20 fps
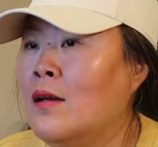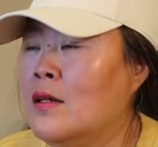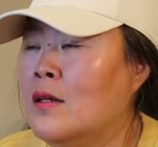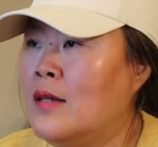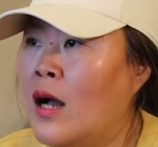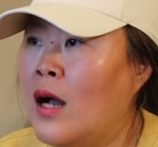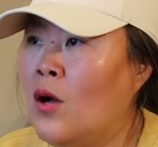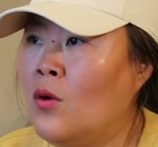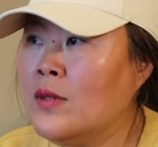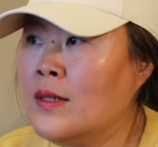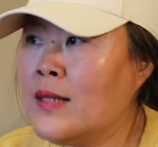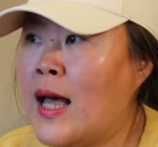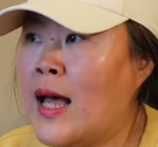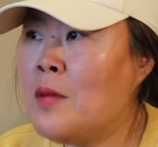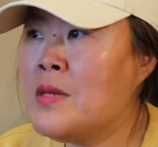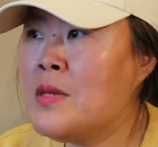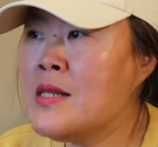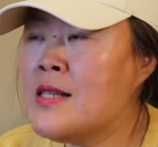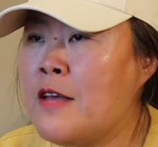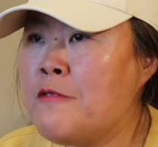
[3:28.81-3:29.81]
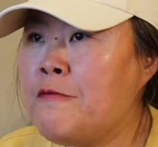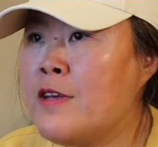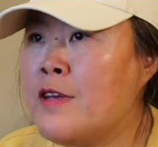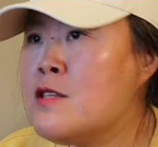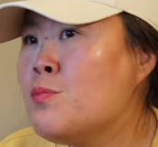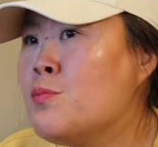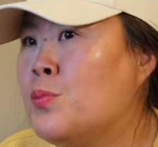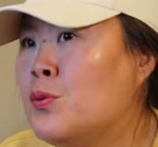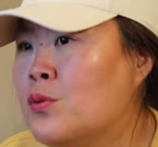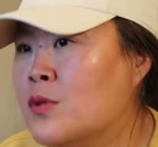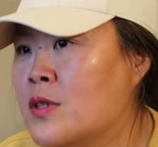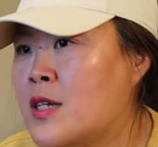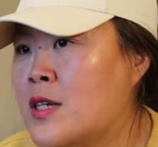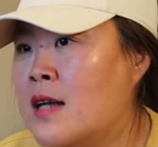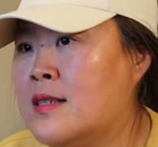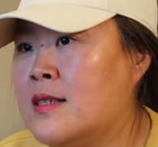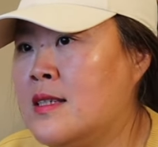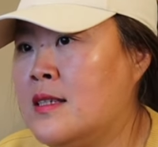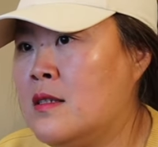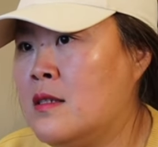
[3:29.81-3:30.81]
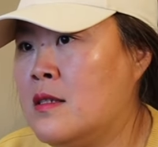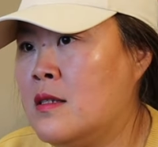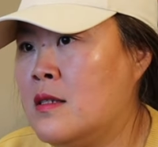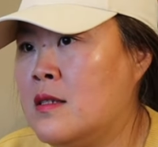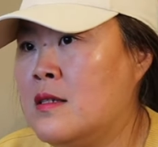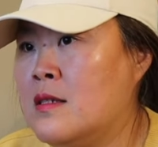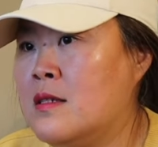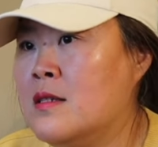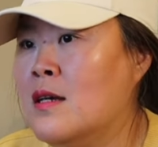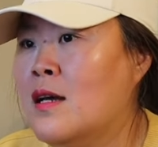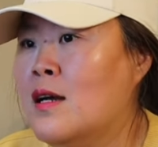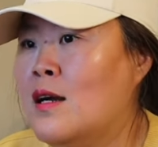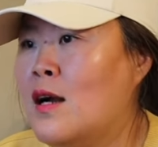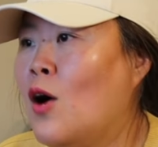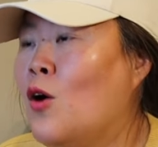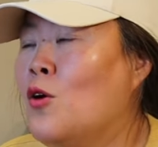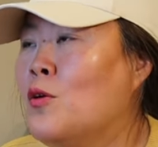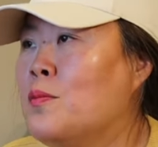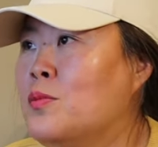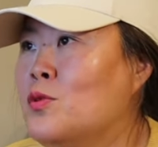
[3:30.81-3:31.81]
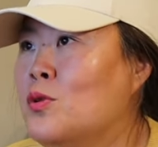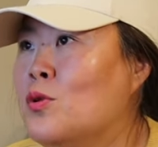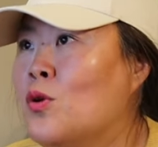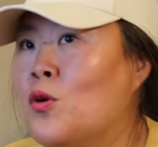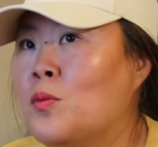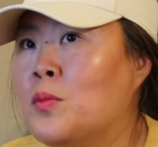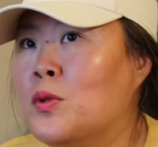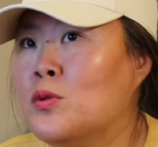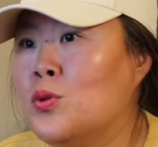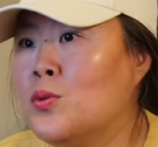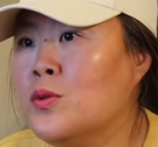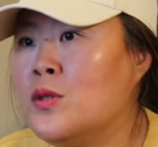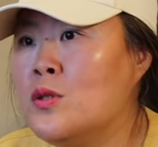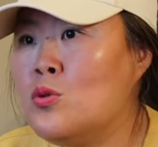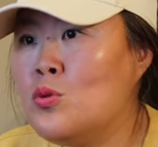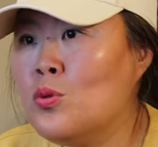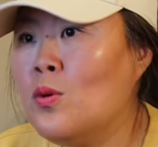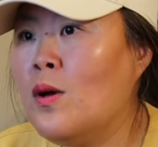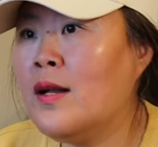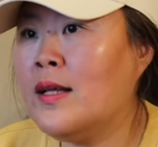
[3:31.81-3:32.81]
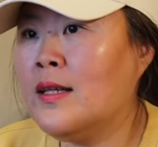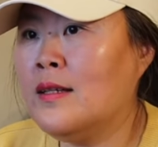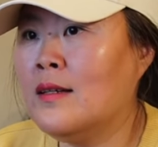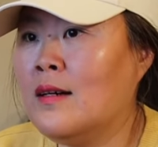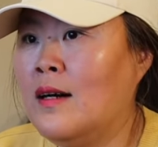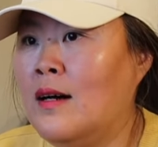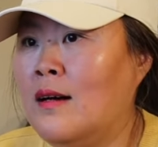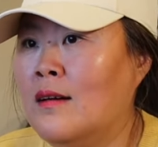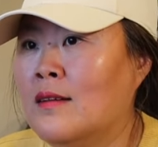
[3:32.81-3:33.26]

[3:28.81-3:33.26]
然后呢，他们在 Facebook 上集资，然后又给我们重新做了一个。